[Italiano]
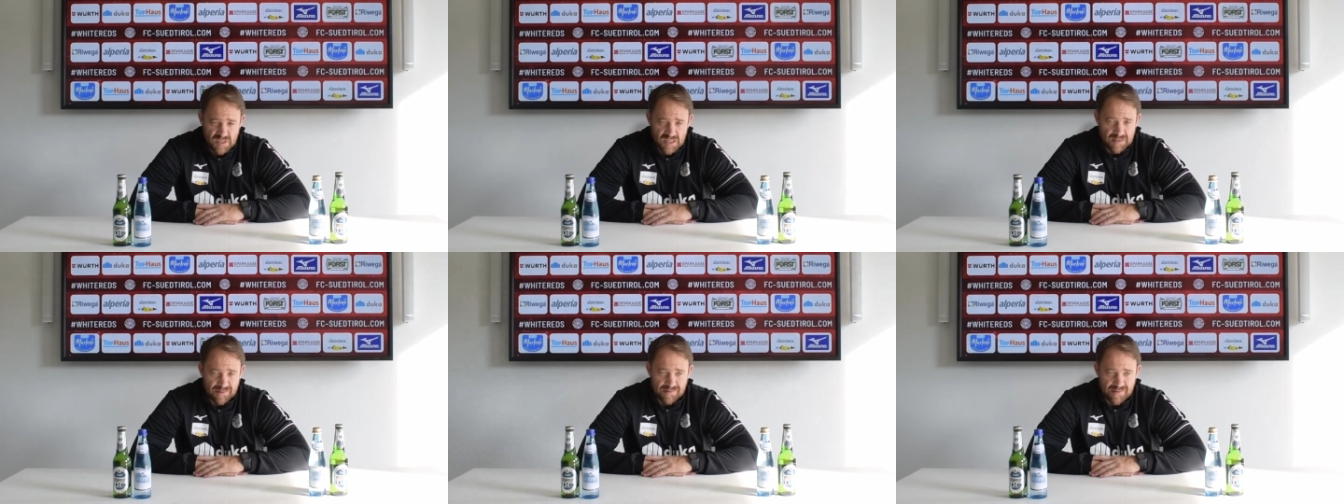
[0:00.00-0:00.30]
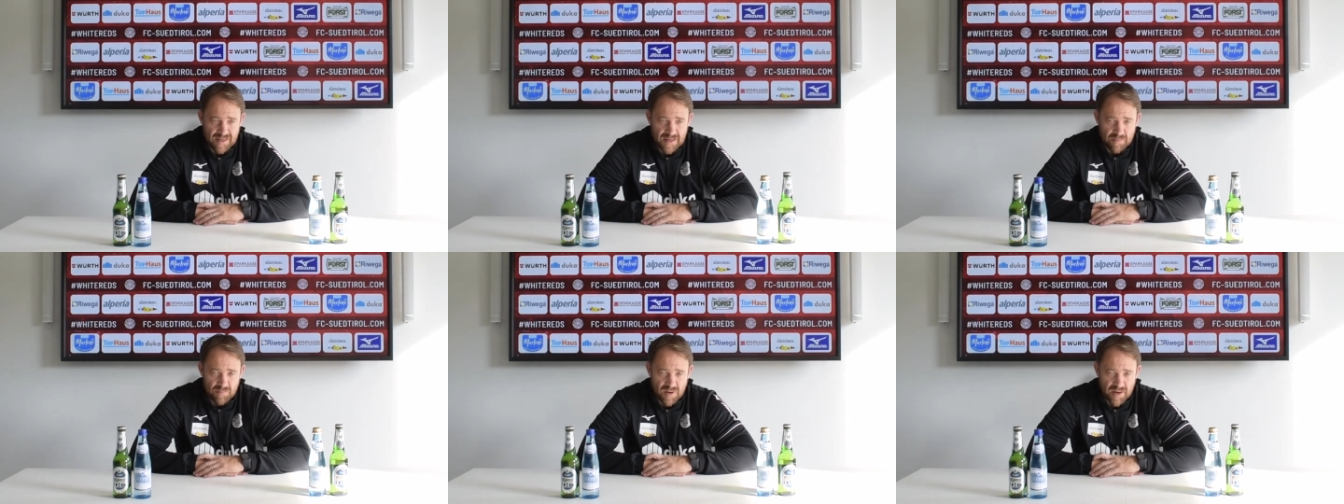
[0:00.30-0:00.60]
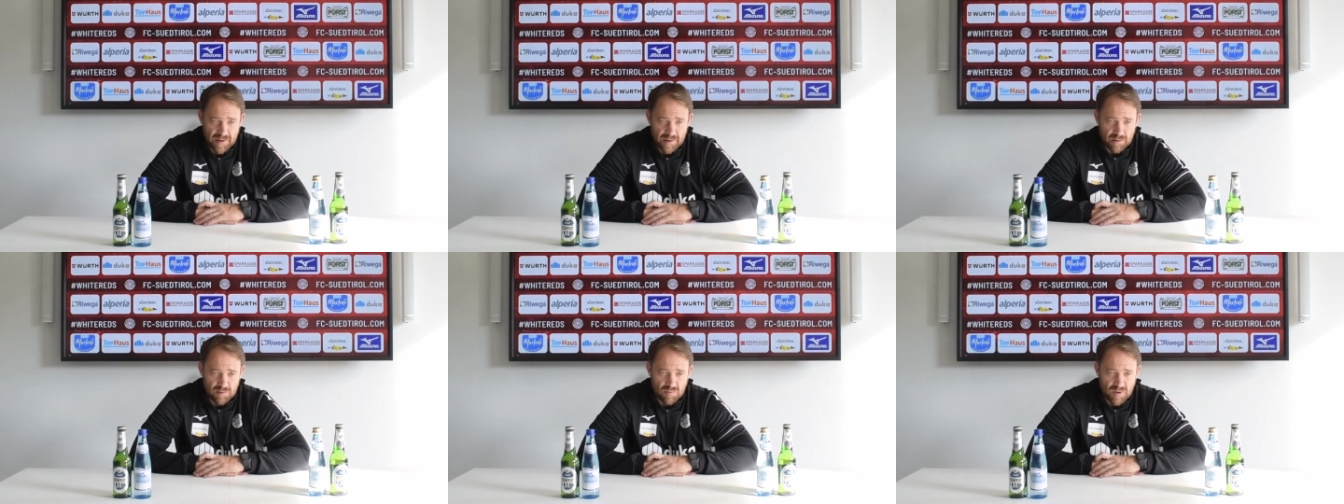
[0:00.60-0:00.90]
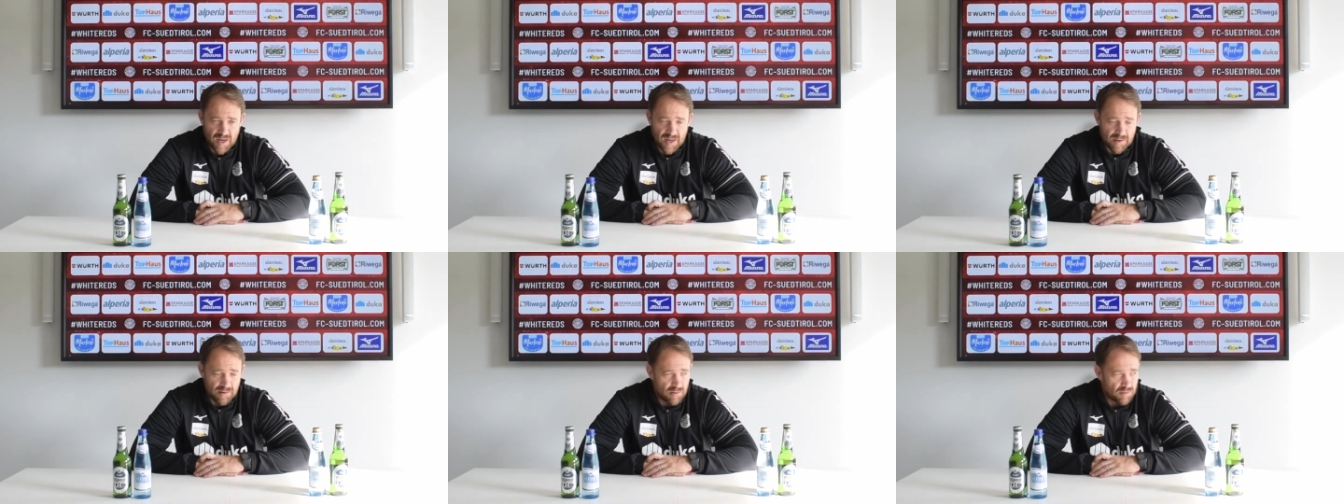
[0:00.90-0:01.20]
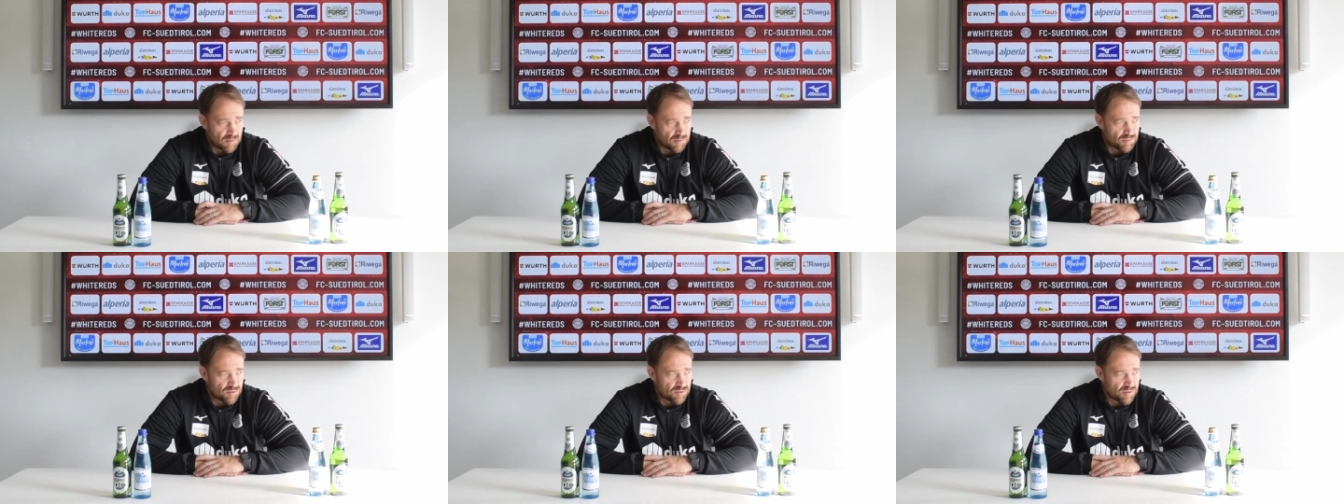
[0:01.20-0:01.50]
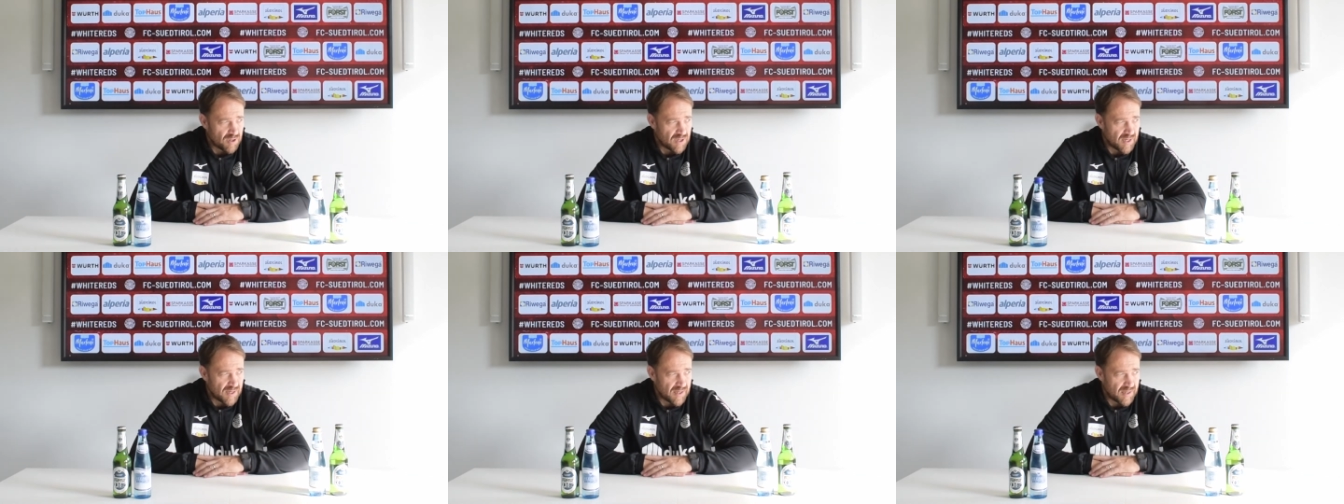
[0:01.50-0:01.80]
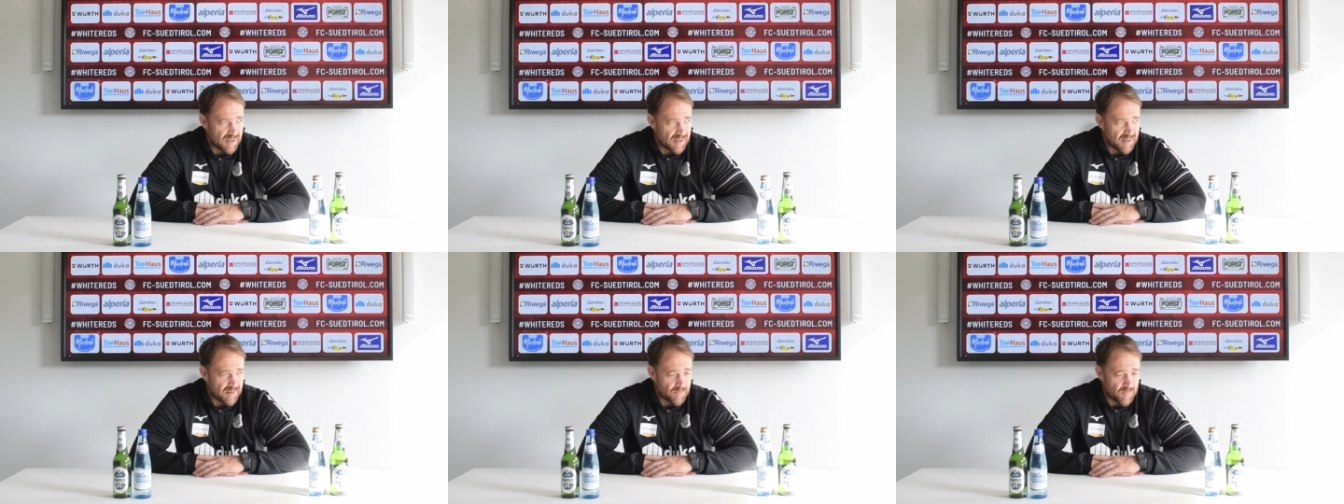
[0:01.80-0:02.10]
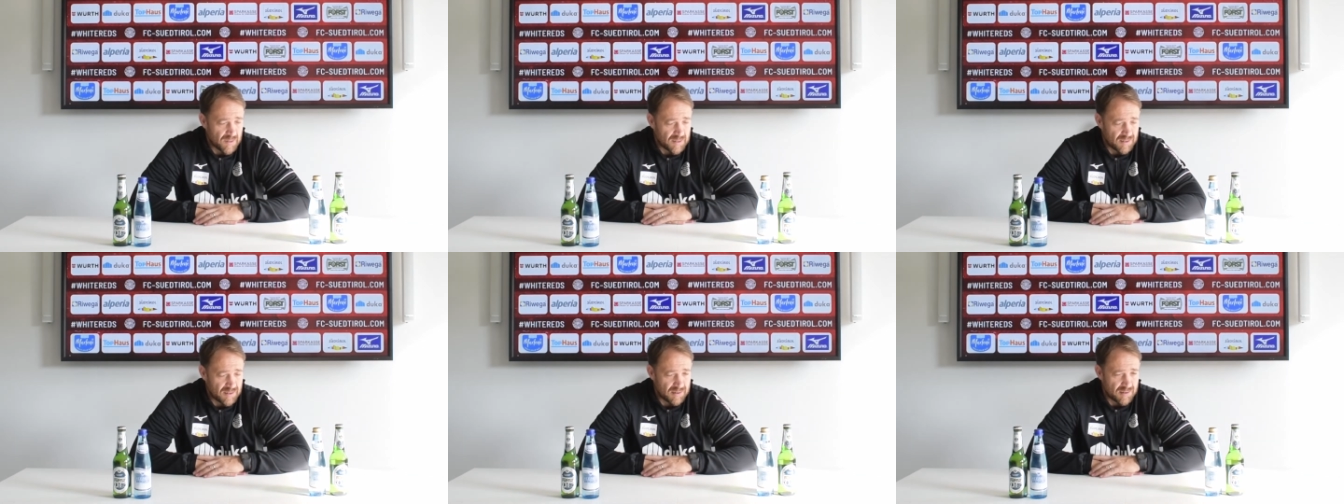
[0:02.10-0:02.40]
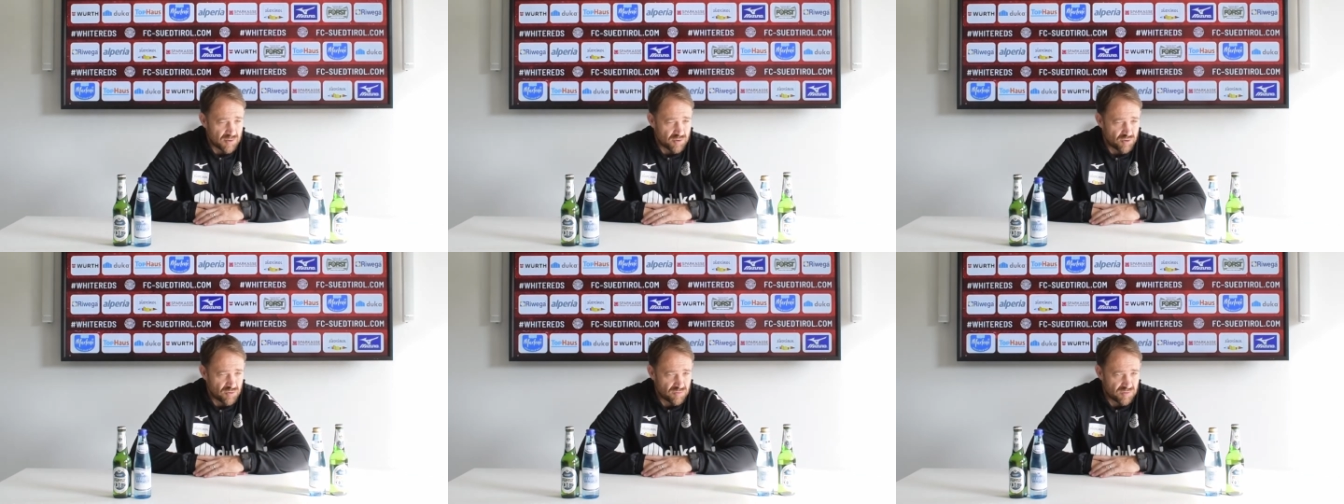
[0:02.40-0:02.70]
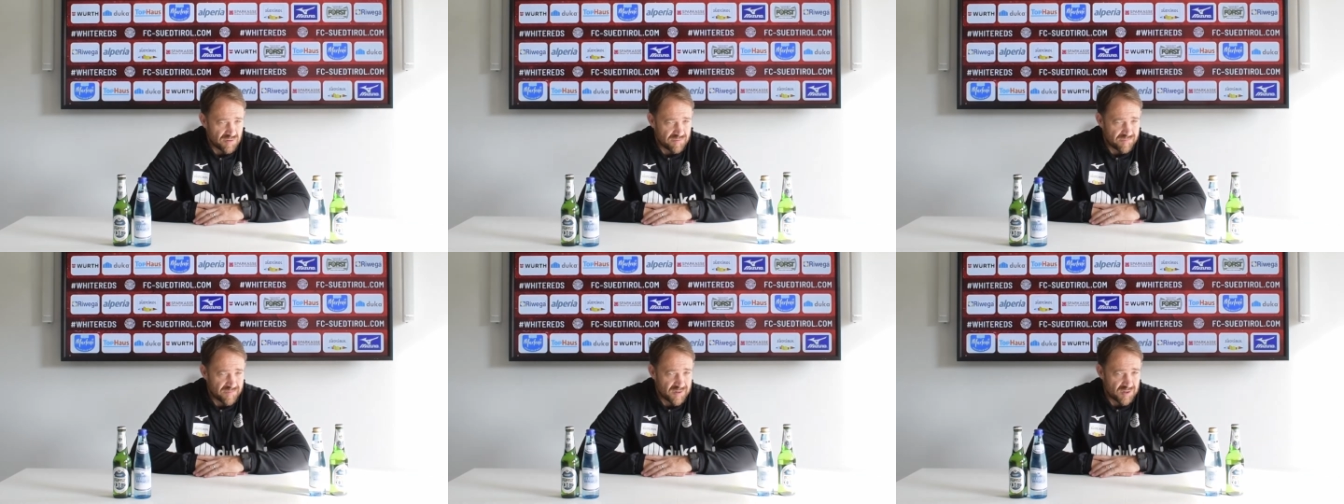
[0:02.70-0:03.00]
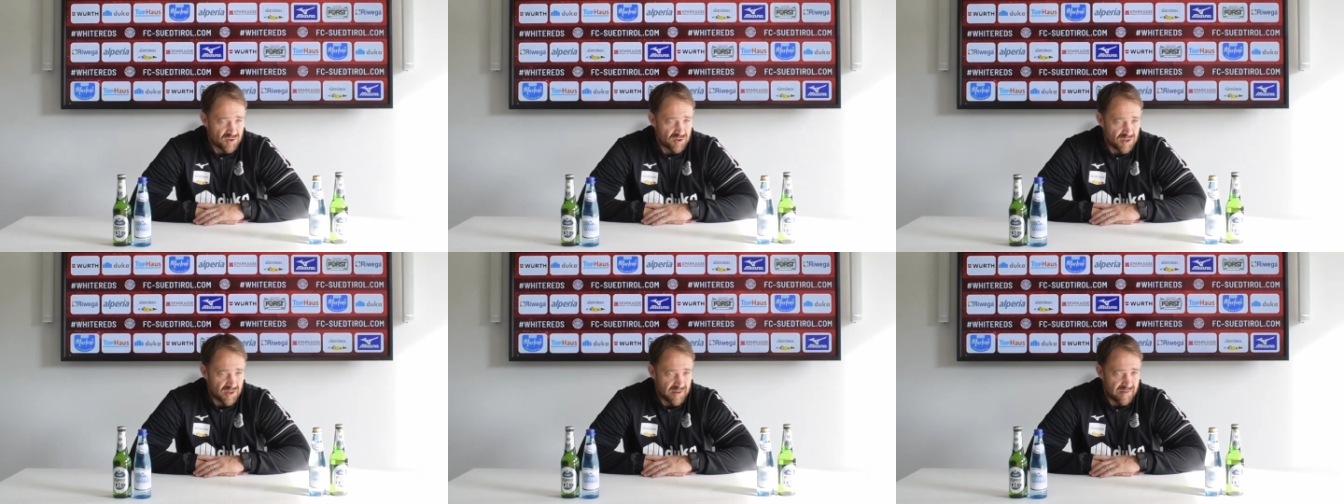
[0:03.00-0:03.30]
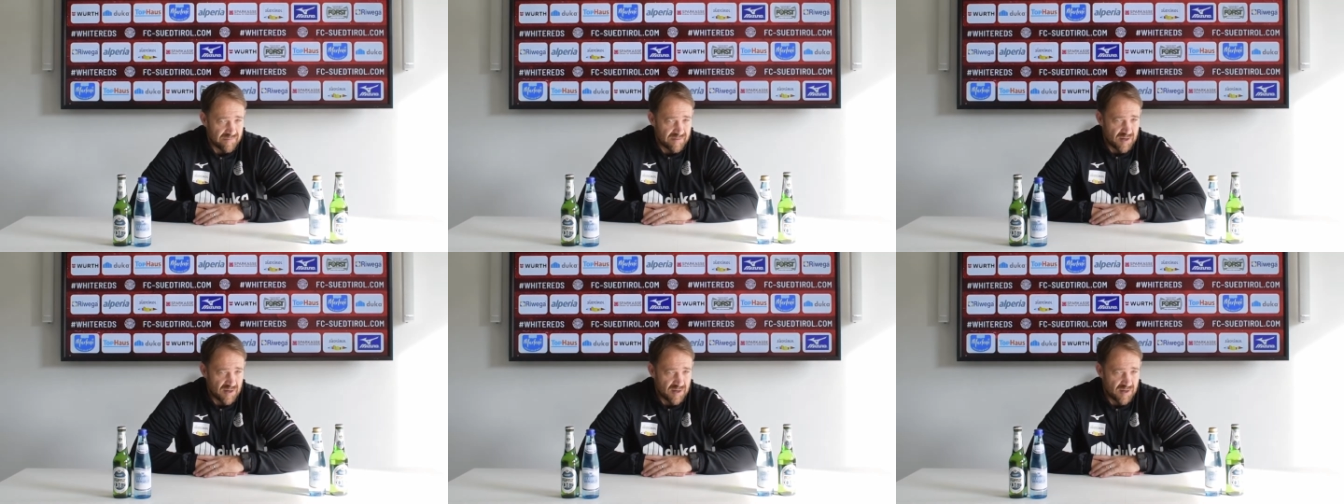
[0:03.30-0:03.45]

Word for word: il tema è quello, cioè le partite sono difficili,